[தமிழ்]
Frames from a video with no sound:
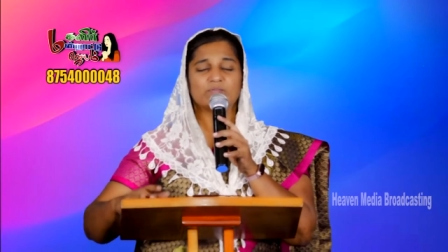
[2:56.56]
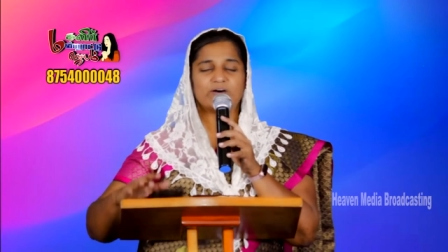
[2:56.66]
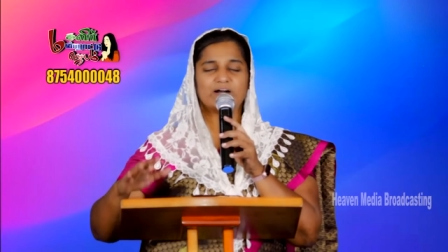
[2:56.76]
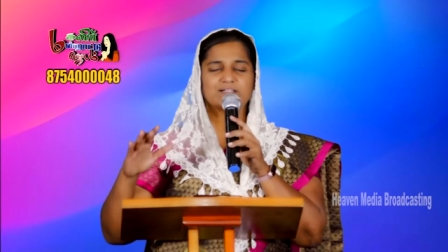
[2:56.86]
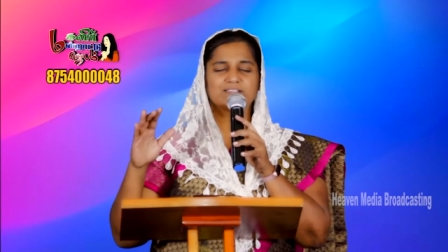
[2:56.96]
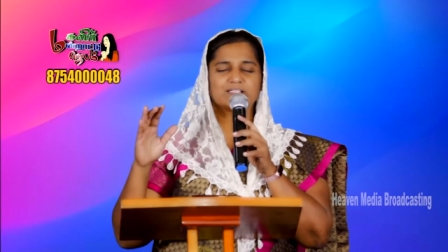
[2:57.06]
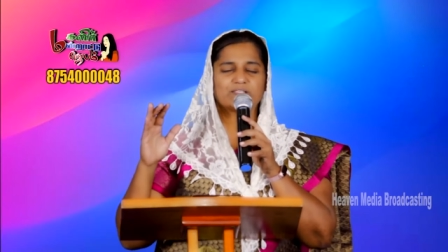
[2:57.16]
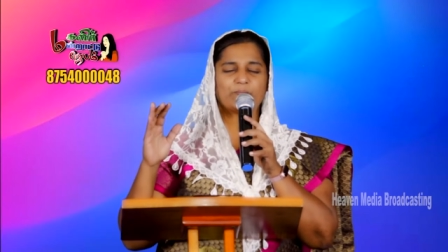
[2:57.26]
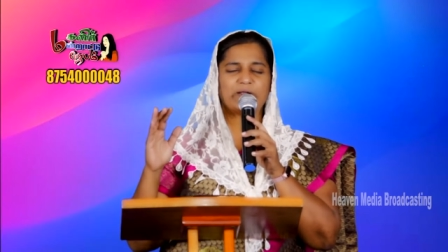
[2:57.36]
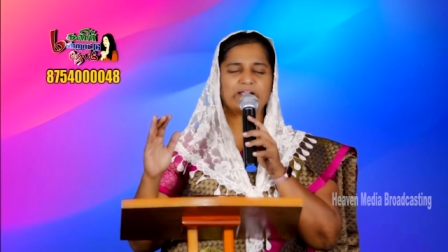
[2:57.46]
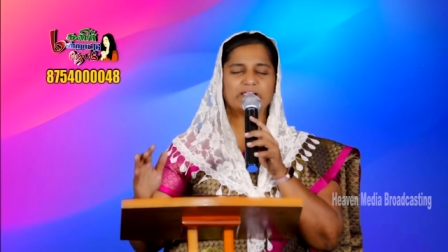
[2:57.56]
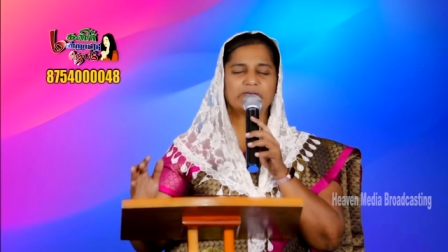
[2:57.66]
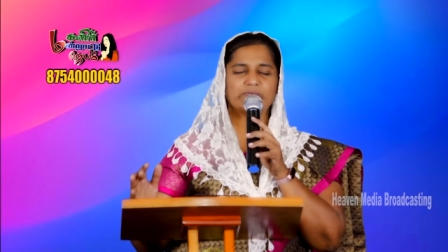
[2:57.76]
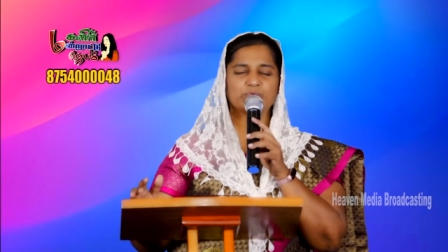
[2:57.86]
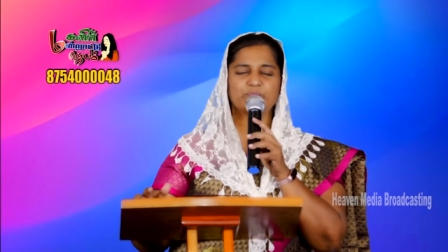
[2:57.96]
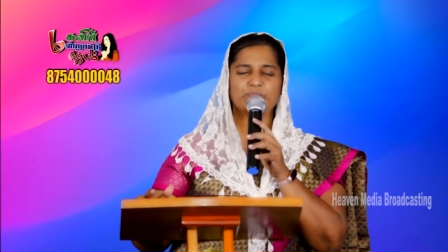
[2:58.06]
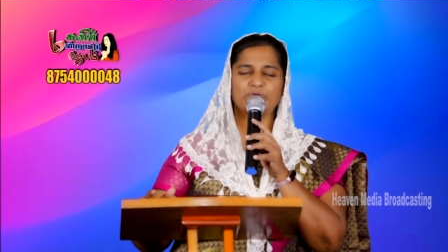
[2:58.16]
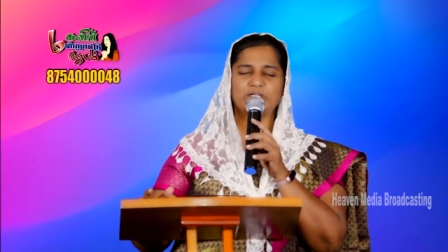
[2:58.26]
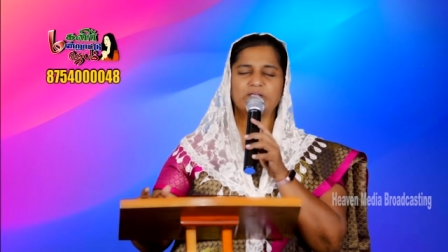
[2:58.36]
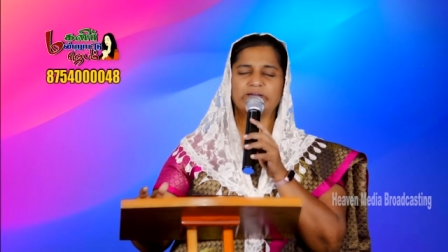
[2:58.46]
வாக்கு தத்தம் பண்ணினவர்
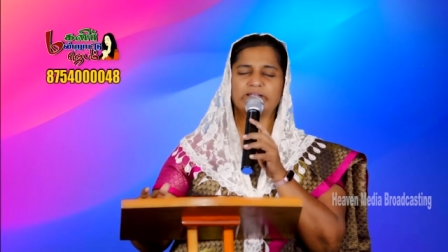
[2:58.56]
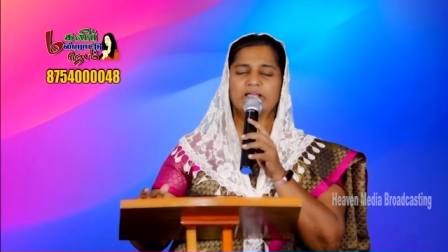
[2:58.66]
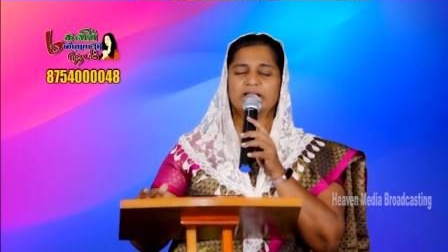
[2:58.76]
உண்மையுள்ளவர்